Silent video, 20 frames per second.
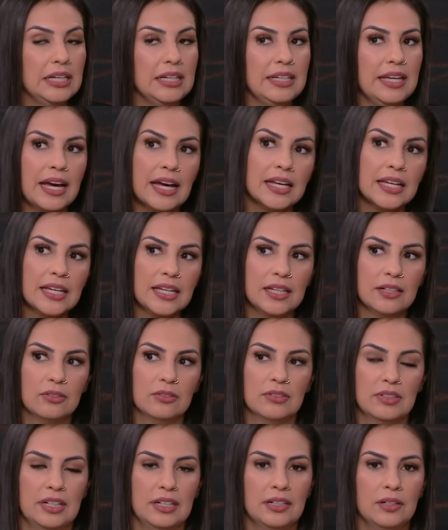E é
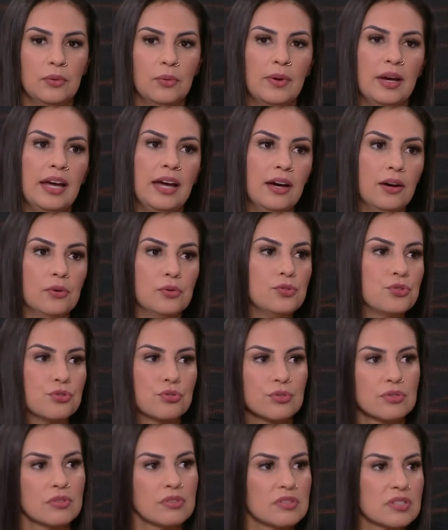aquilo, né? Não é o
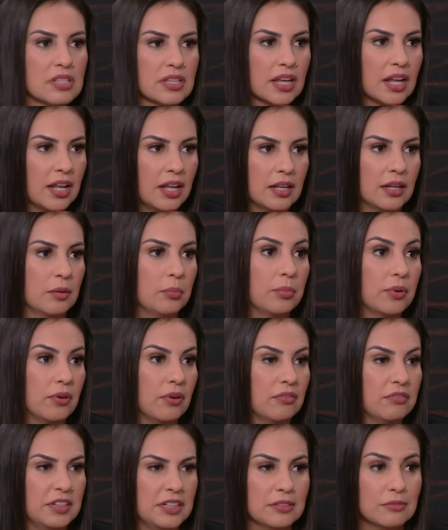Justus que está lá na
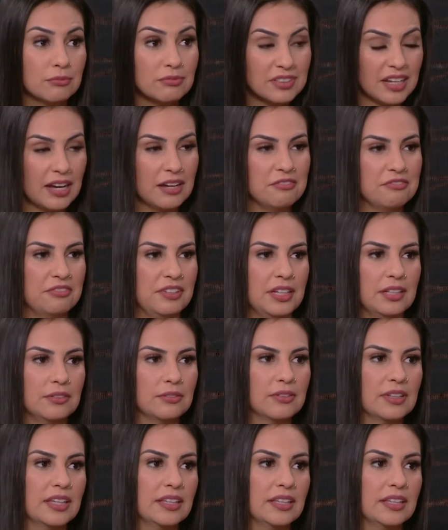prova, ele não está vendo.